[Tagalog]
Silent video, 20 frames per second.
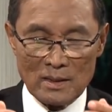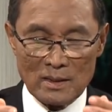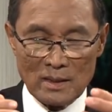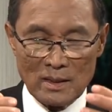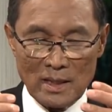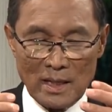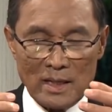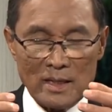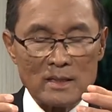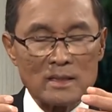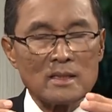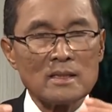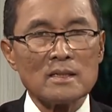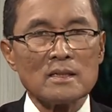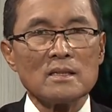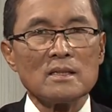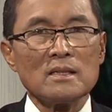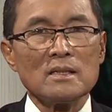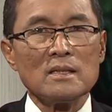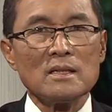nga
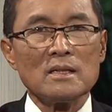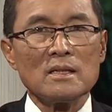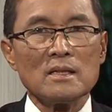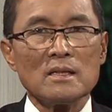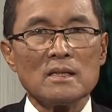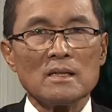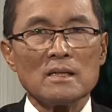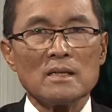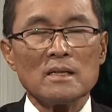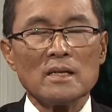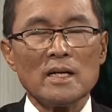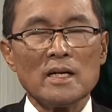ited, resulta.